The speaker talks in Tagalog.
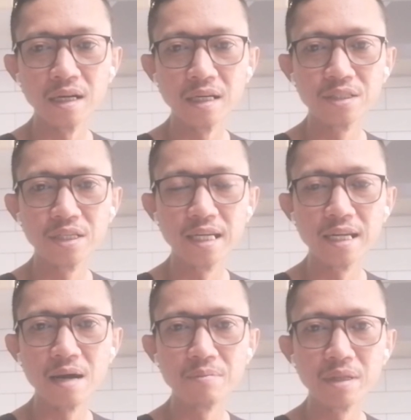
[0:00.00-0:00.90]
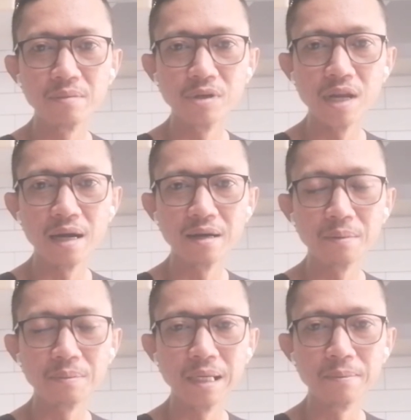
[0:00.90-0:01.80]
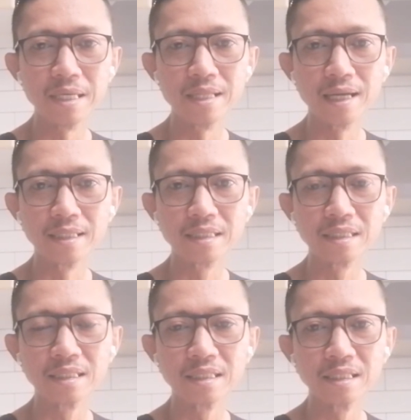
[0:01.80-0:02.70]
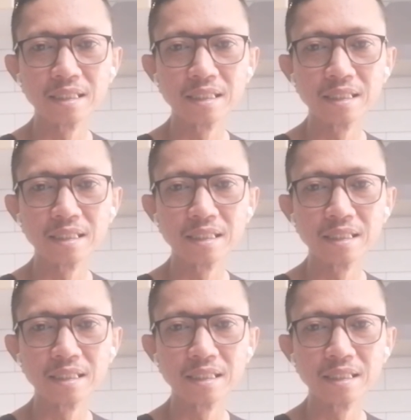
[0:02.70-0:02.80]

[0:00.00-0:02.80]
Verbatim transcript: uh, journey namin mula Pilipinas.